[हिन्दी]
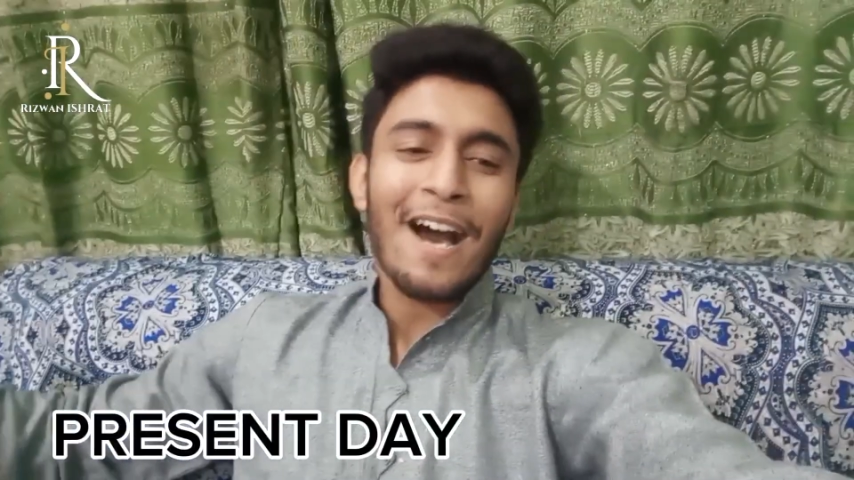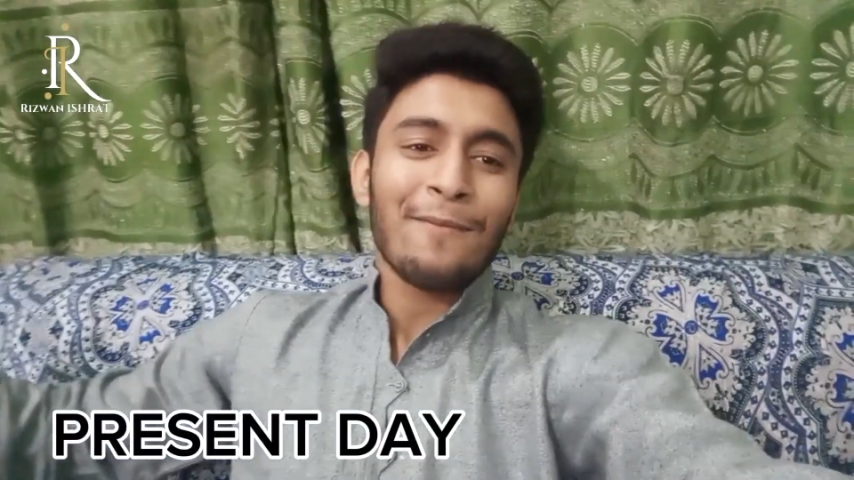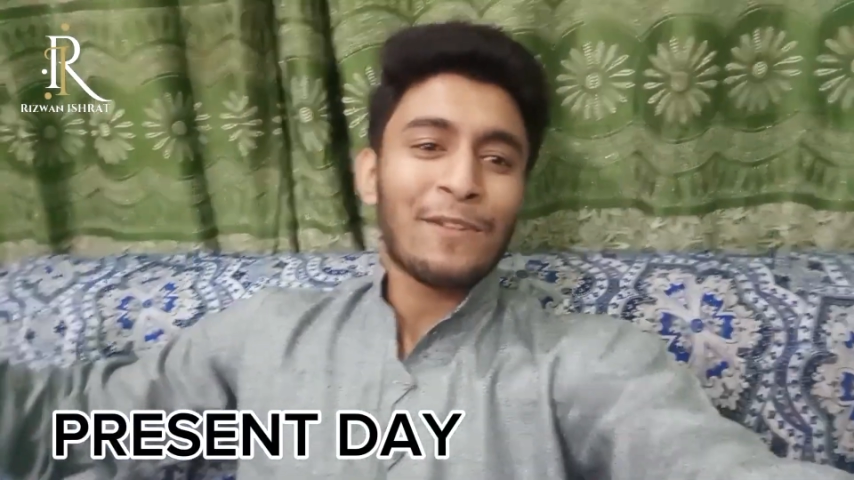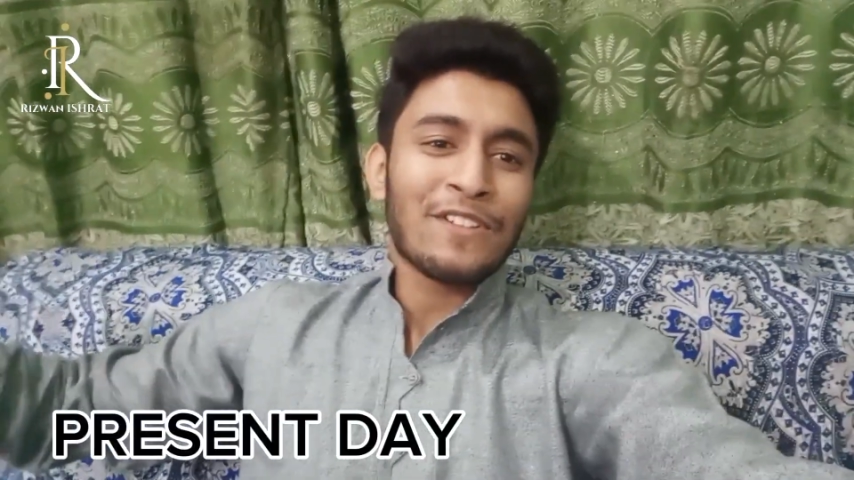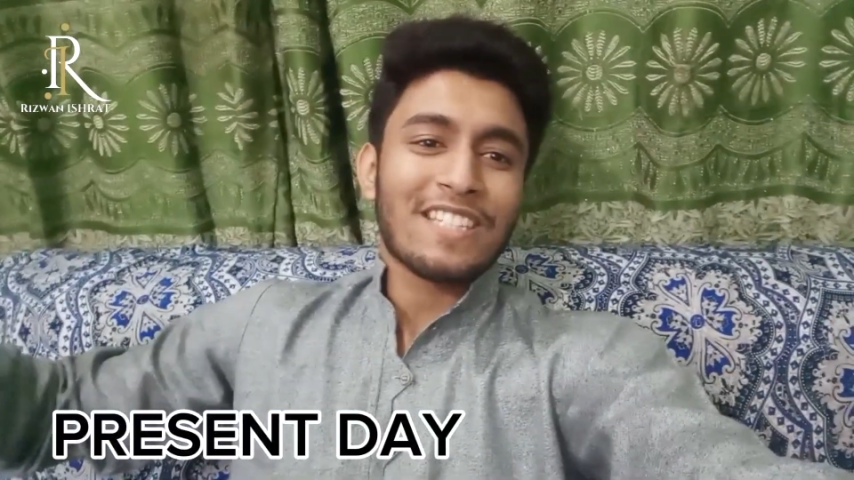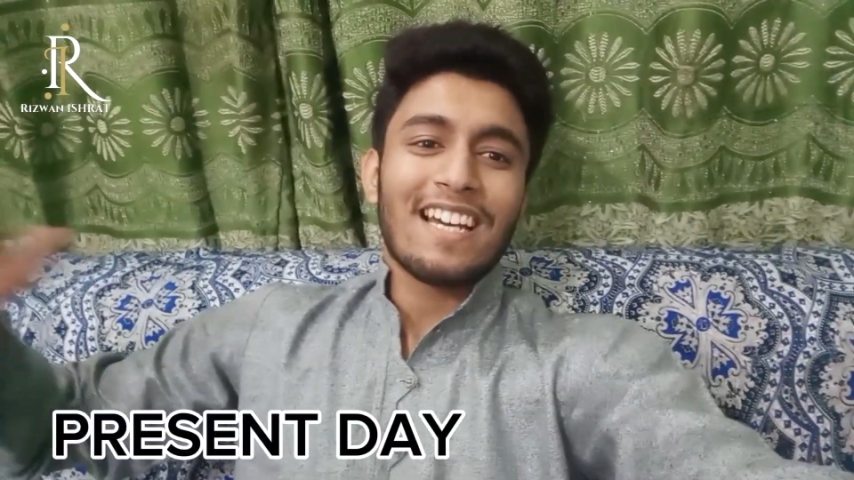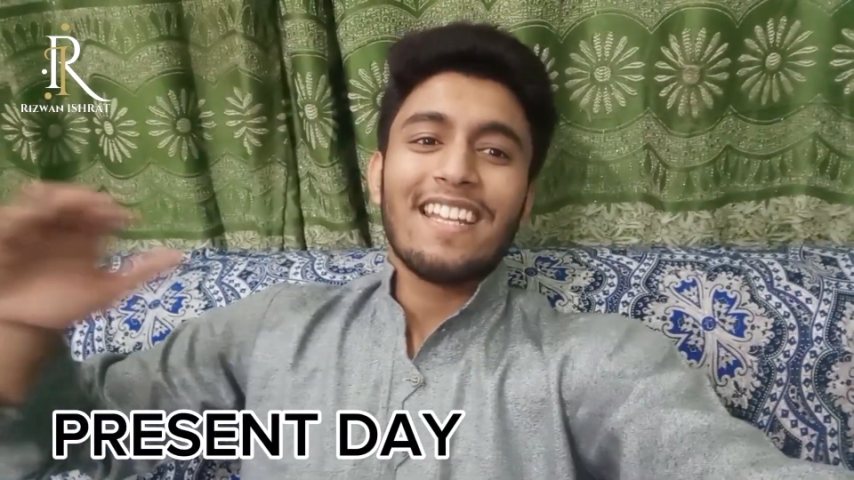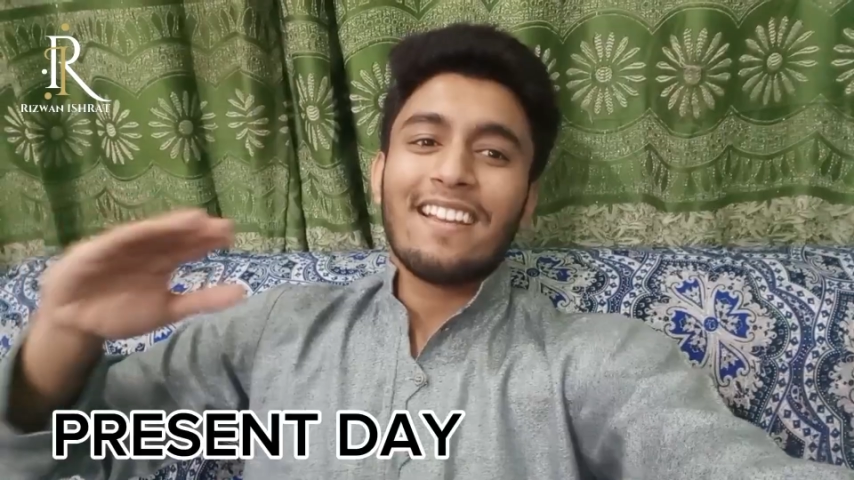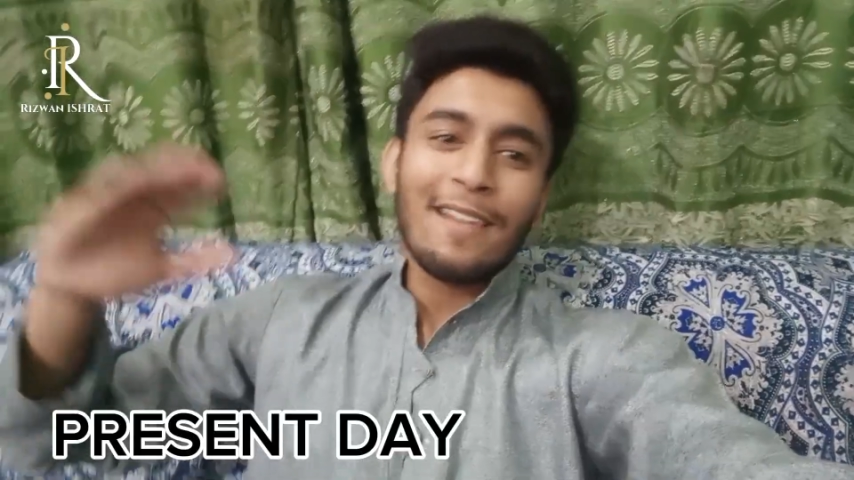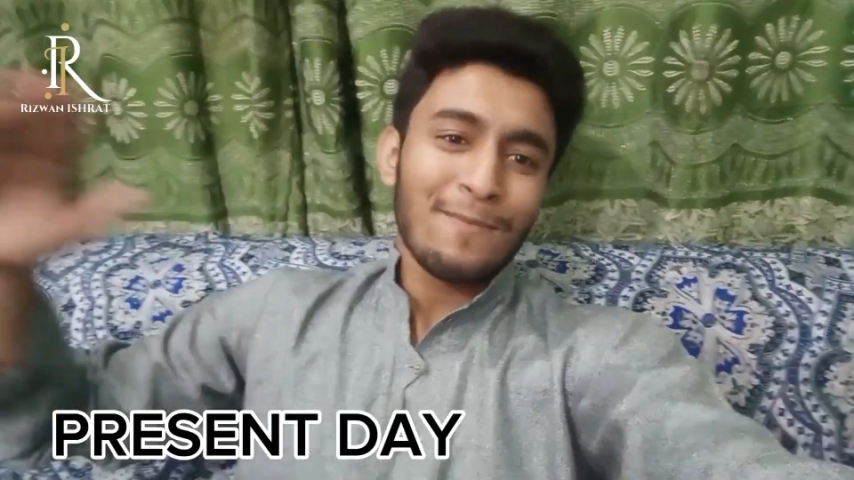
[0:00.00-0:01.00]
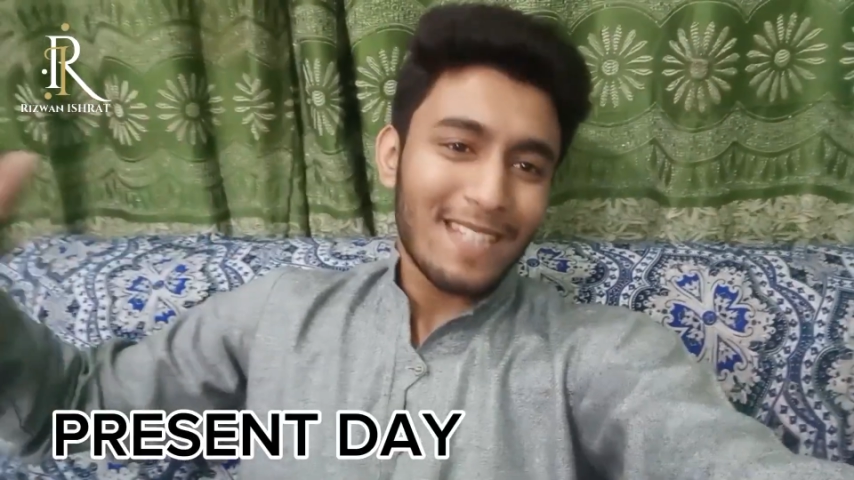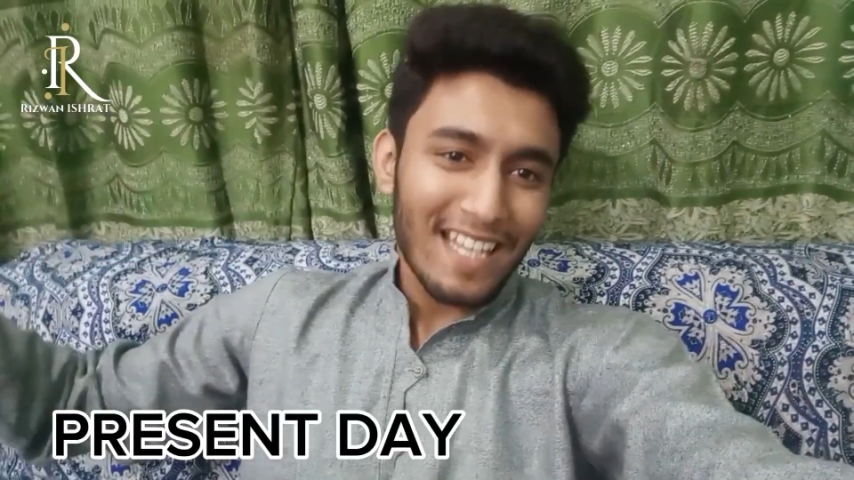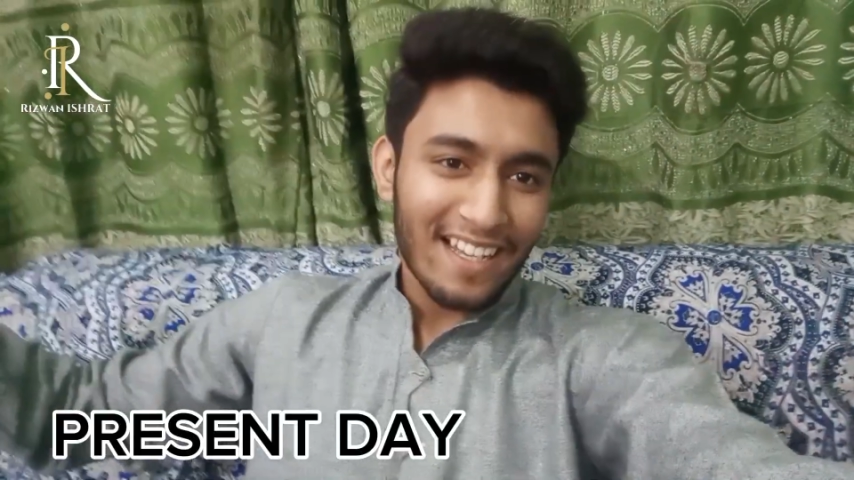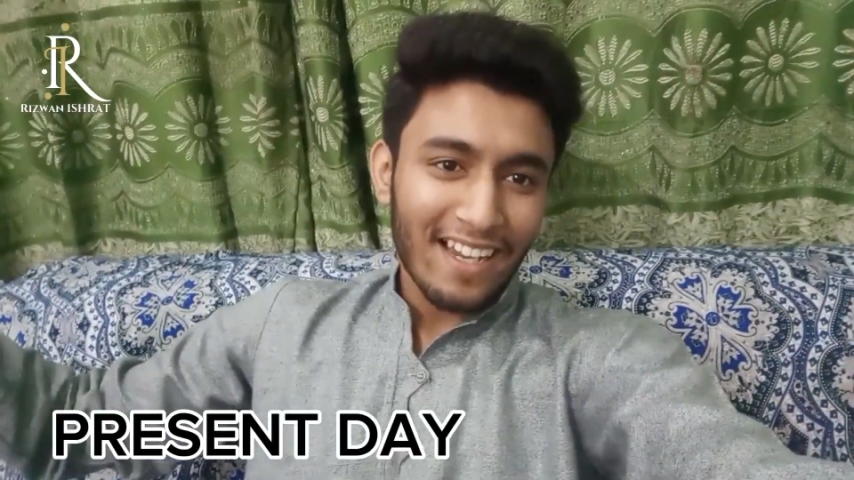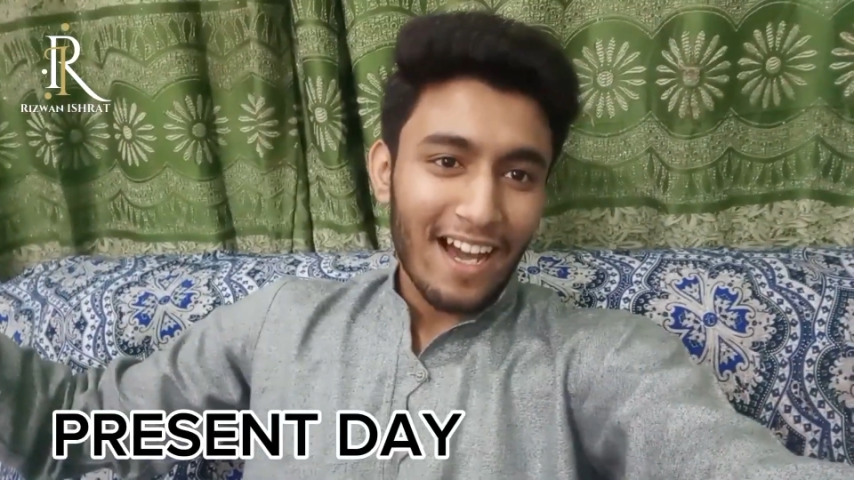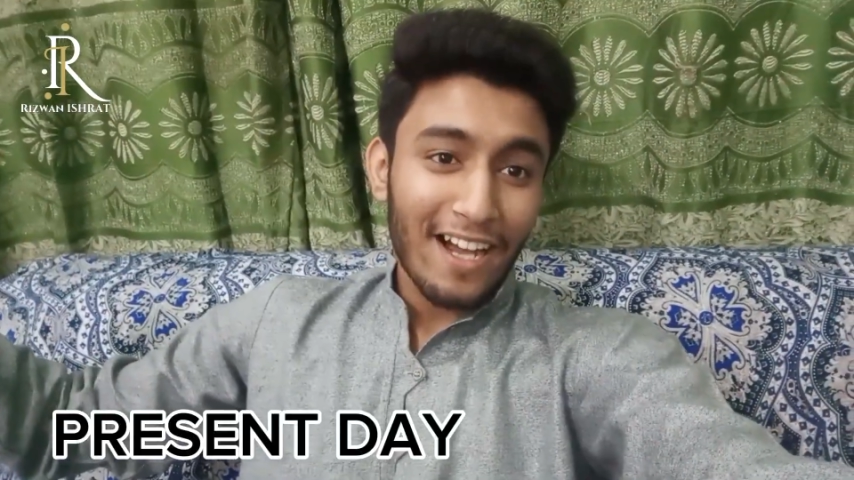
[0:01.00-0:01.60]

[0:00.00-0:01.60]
आप लोग सारे क्लिप्स देखकर